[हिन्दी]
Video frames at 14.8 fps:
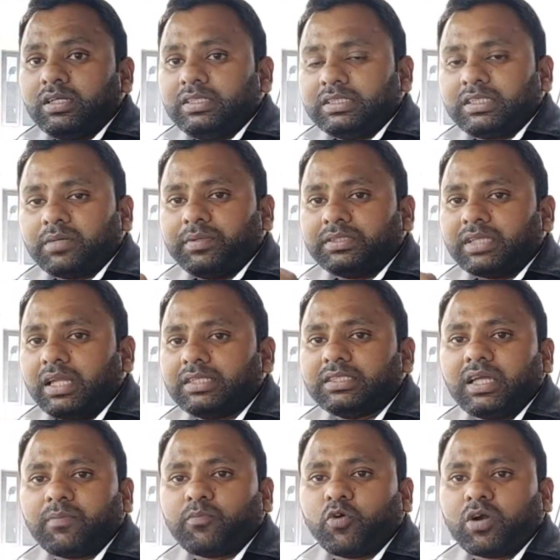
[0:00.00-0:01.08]
जैसे कि मैं सारी
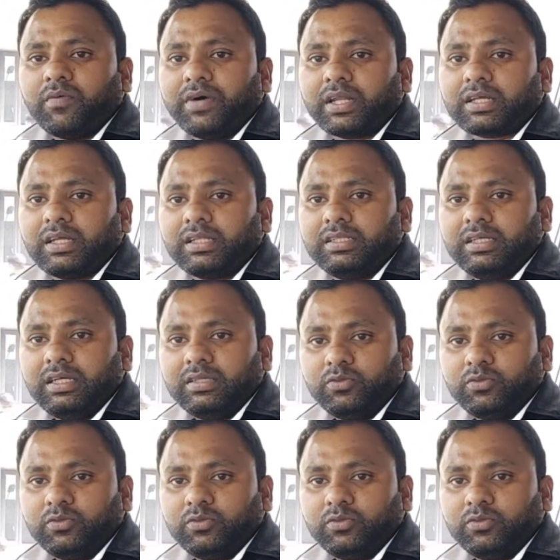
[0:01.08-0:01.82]
चीज़ें आपको कवर कर दी